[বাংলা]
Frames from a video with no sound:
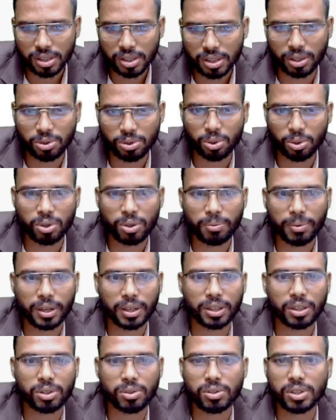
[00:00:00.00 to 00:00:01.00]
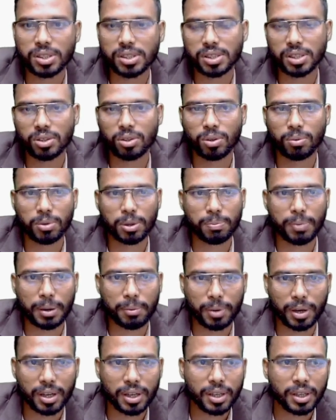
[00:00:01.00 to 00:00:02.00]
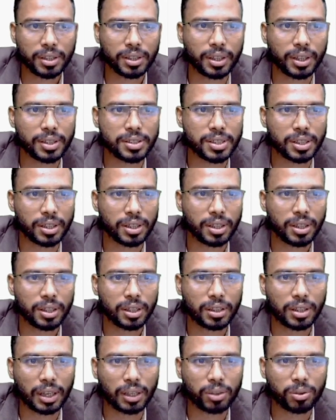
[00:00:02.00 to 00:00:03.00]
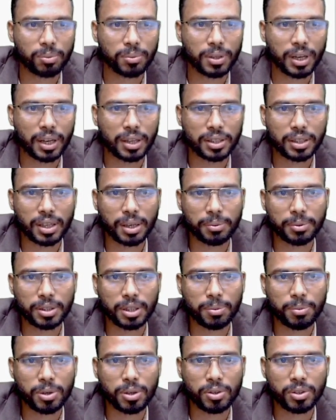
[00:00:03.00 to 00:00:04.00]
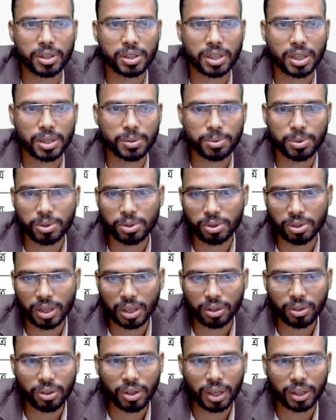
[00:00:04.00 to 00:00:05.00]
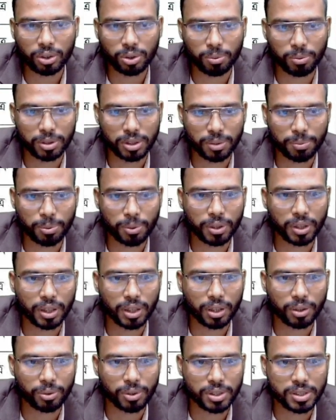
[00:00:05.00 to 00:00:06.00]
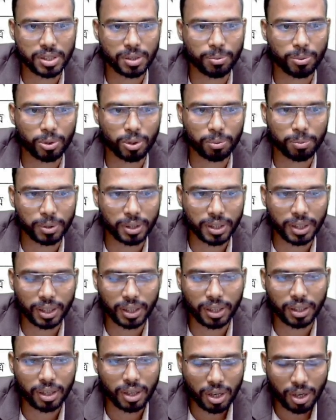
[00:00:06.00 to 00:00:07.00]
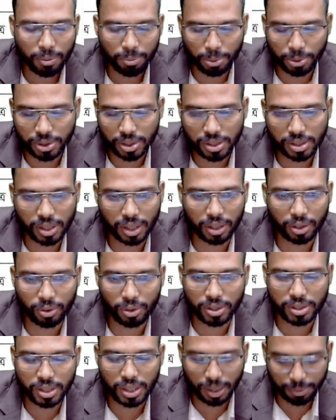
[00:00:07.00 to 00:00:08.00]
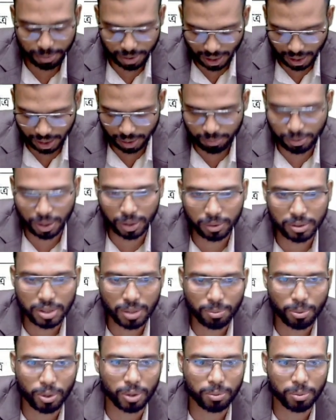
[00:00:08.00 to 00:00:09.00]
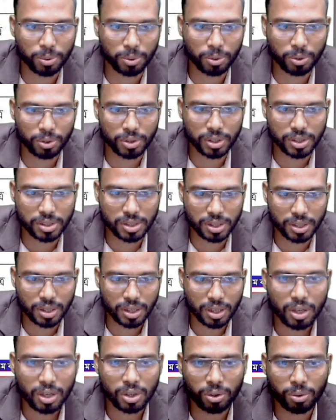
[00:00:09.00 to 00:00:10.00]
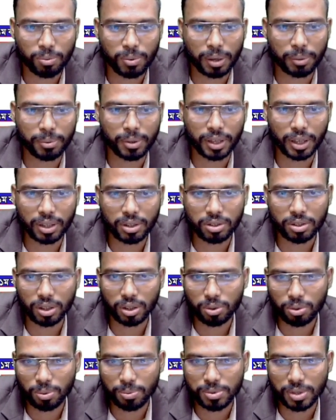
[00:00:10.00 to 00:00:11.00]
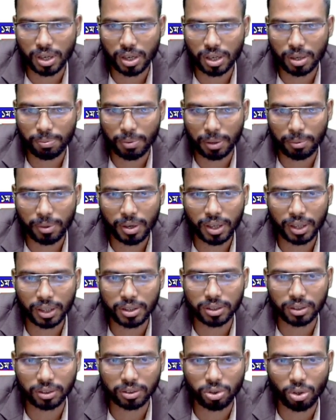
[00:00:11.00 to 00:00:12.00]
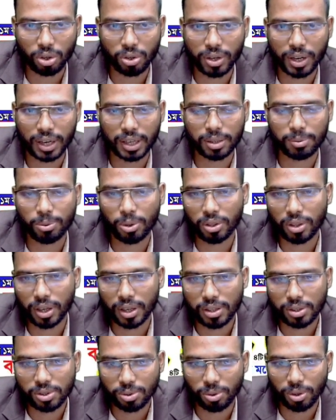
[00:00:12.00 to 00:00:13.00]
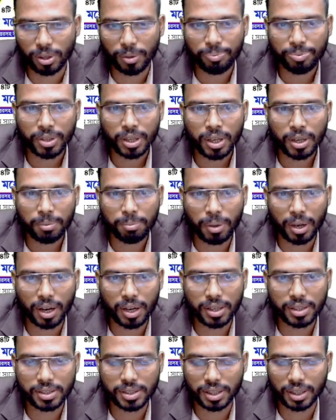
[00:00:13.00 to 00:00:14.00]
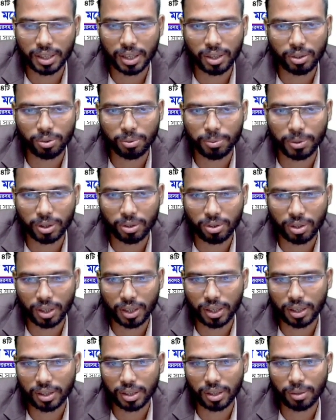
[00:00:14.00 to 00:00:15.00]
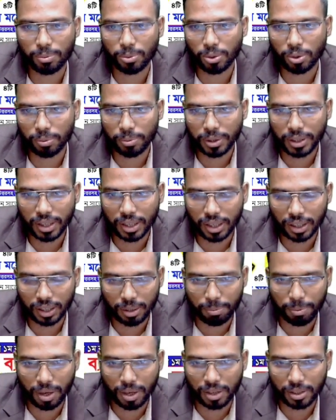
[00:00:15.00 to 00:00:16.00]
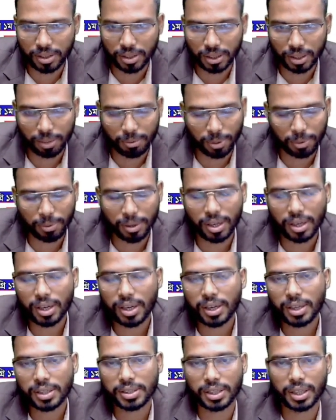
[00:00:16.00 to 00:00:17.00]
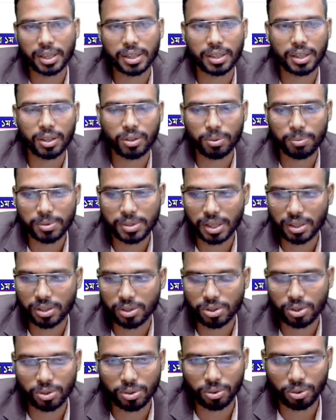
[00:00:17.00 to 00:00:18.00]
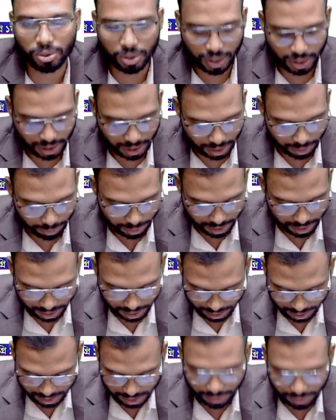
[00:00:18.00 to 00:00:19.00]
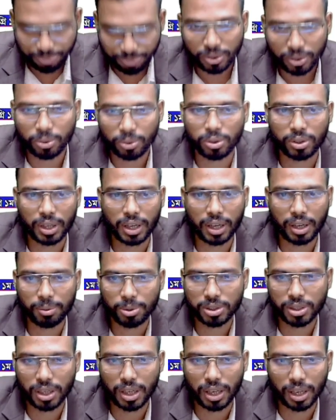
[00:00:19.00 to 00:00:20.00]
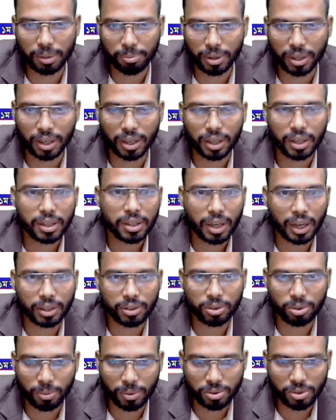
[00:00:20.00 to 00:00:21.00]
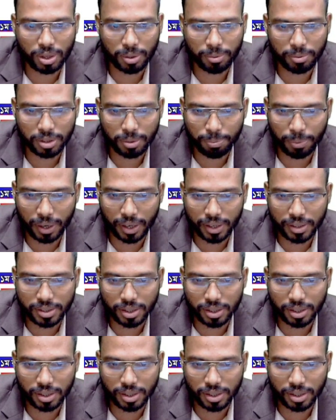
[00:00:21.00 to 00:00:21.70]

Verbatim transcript: চার চোদ্দ মার্ক কিন্তু নিশ্চিত তুমি পাবা ঠিক আছে তাই তুমি না আটেন আমাদের ভিডিওটি শেষ পর্যন্ত দেখো আর তোমাদের পরীক্ষা রয়েছে মনোবিজ্ঞানের পঁচিশ তারিখ রয়েছে আমি ধারাবাহিক যে পর্বগুলো দিচ্ছি তুমি আমার এই ইউটিউব চ্যানেলে পাবা এই জর্নি একাডেমি অনলাইন স্কুলে প্লে লিস্টে গেলে তুমি কিন্তু এখান থেকে মনোবিজ্ঞানের একটা প্লে দেখতে পাবা সেখান থেকে তুমি সাজেশনগুলো দেখে নিবা ঠিক আছে কোনো টাকা পয়সা লাগবে না আর তোমরা যদি আমাদের পেইড